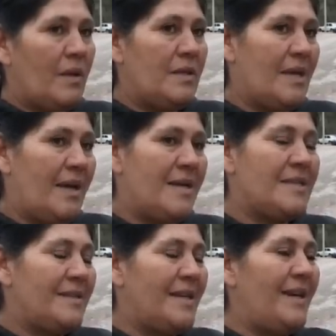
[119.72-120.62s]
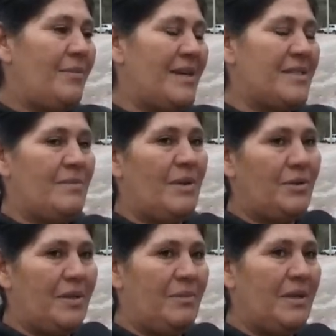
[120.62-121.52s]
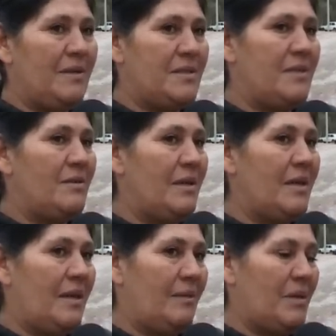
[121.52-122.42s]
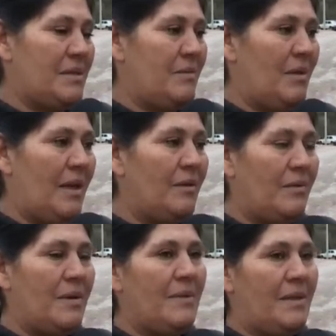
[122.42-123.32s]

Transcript: Y ya ella ya le había llamado a otra amiga diciéndole que Maximiliano había